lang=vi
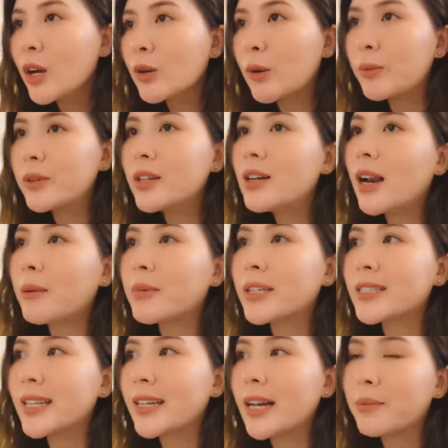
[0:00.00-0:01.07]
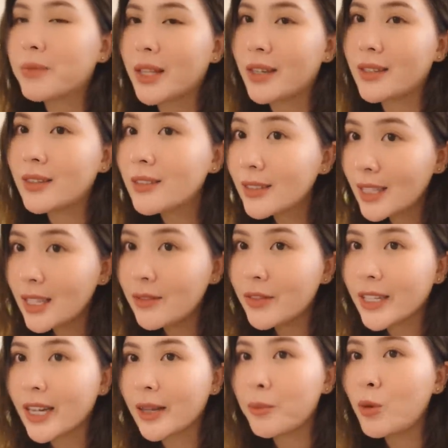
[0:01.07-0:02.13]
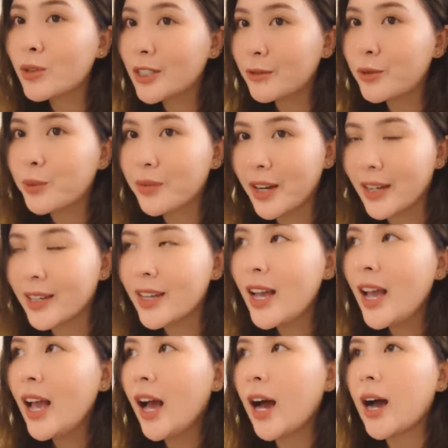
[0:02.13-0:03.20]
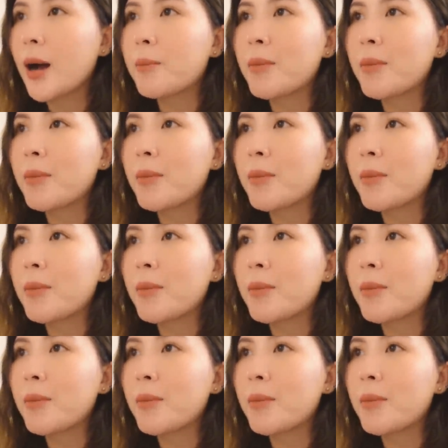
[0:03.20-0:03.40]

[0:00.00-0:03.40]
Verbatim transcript: cũng như là mình sẽ cảm thấy tự tin về cái bộ trang phục đấy à,